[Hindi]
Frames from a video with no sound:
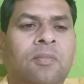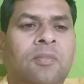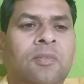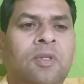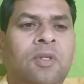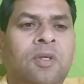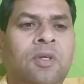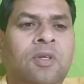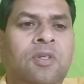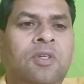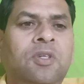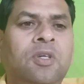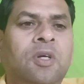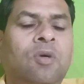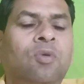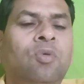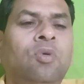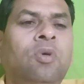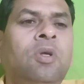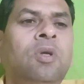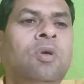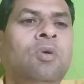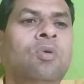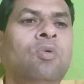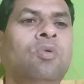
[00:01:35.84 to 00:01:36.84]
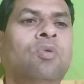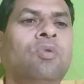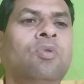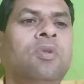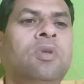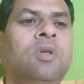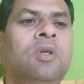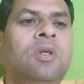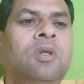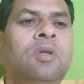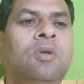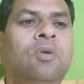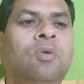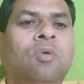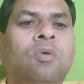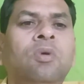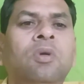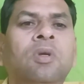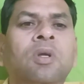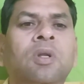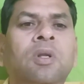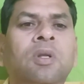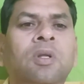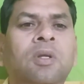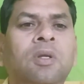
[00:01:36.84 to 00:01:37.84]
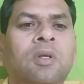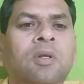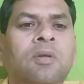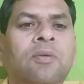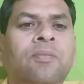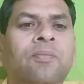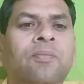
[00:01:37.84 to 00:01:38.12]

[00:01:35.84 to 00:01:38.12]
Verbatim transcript: इच्छा हुई और उसने योग के लिए